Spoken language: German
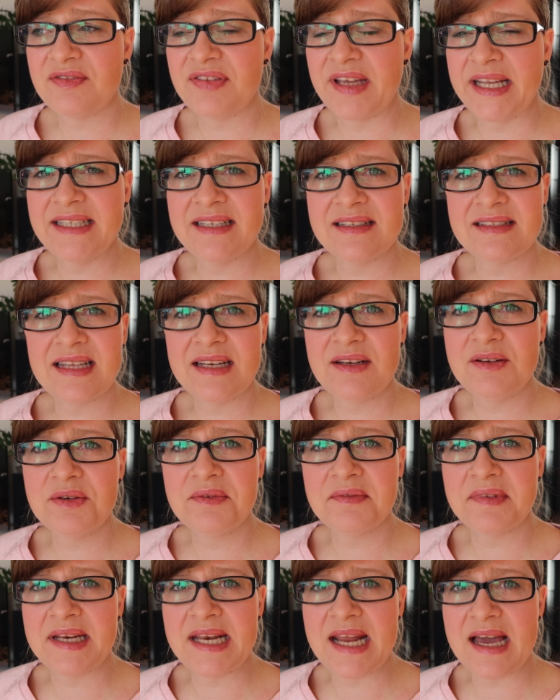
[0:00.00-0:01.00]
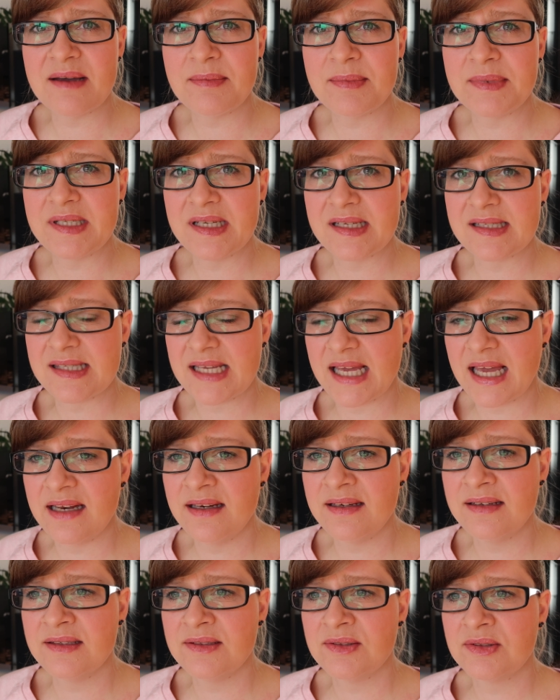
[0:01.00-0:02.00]
fängt das dann irgendwann nachmittags
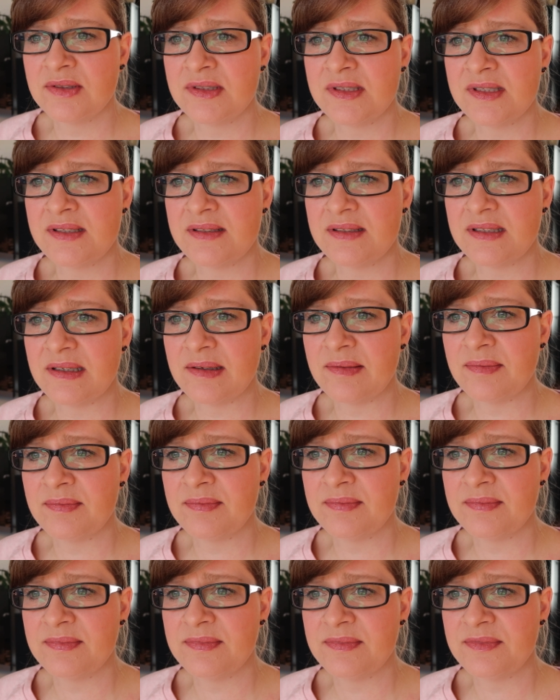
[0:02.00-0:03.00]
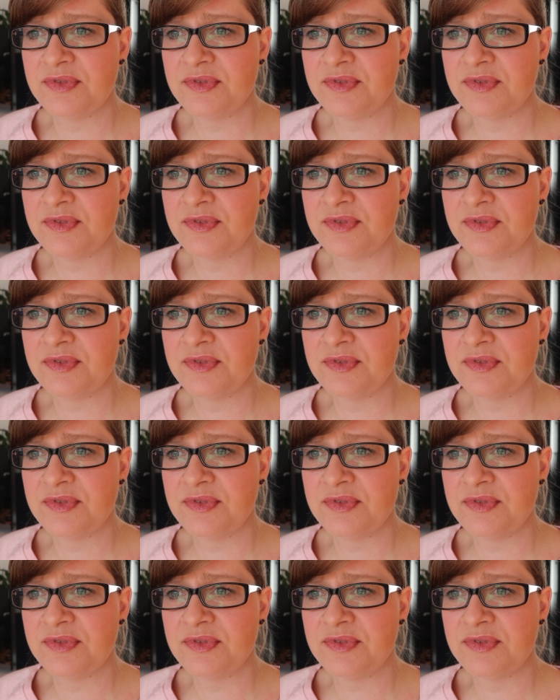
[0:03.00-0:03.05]
an und ähm,